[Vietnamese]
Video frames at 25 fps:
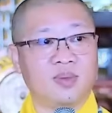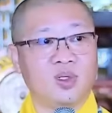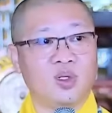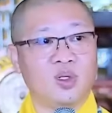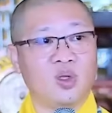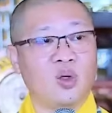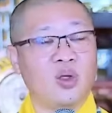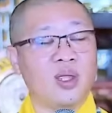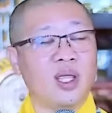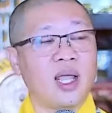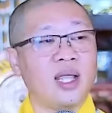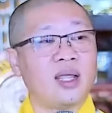
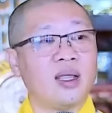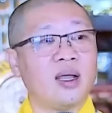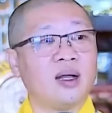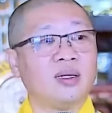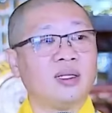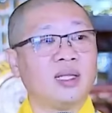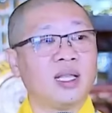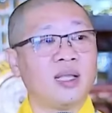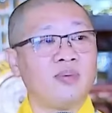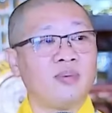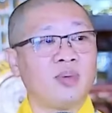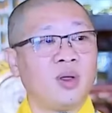cho gia dân
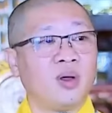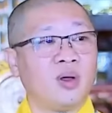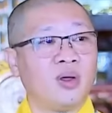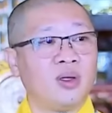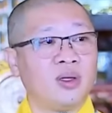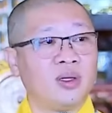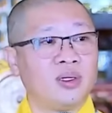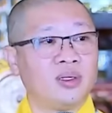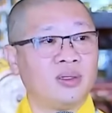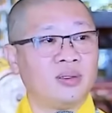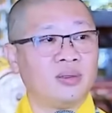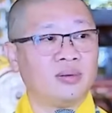tiếp
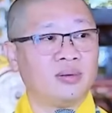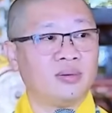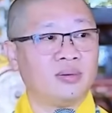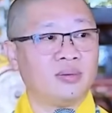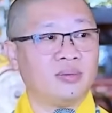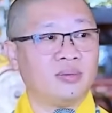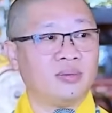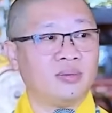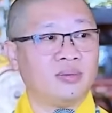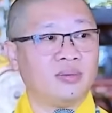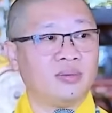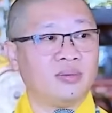thôi.
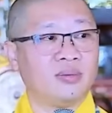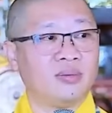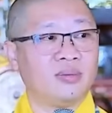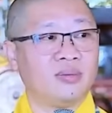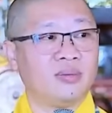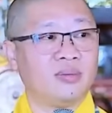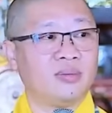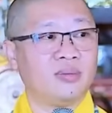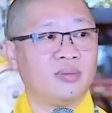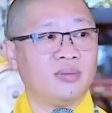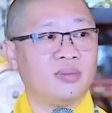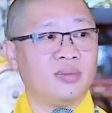
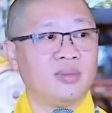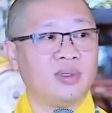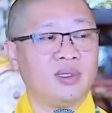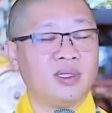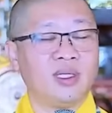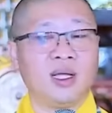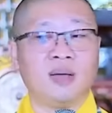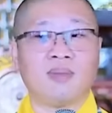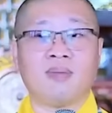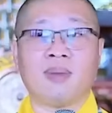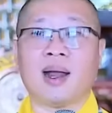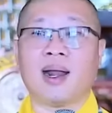
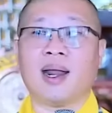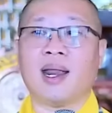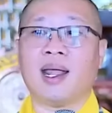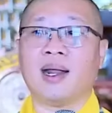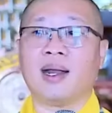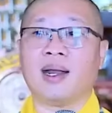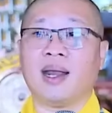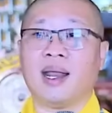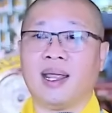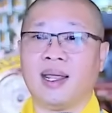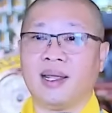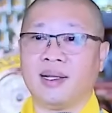Nhưng bà lén
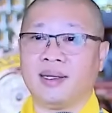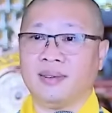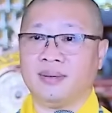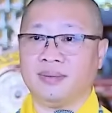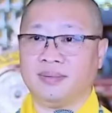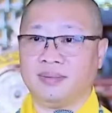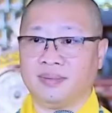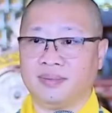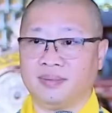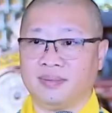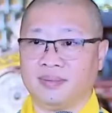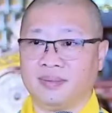lén,
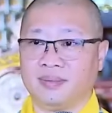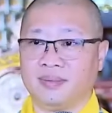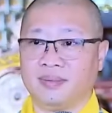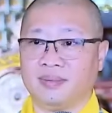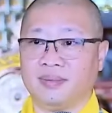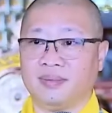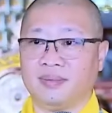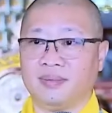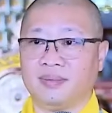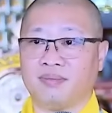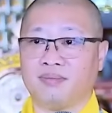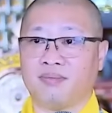
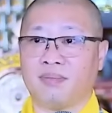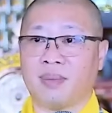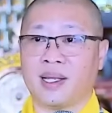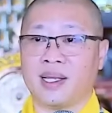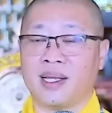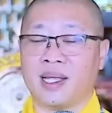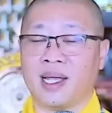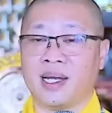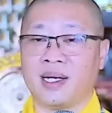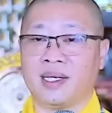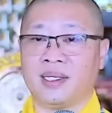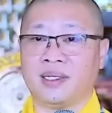bà
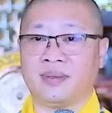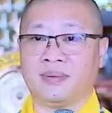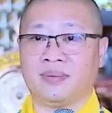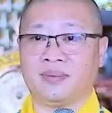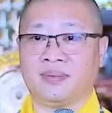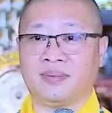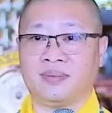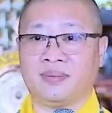nhìn,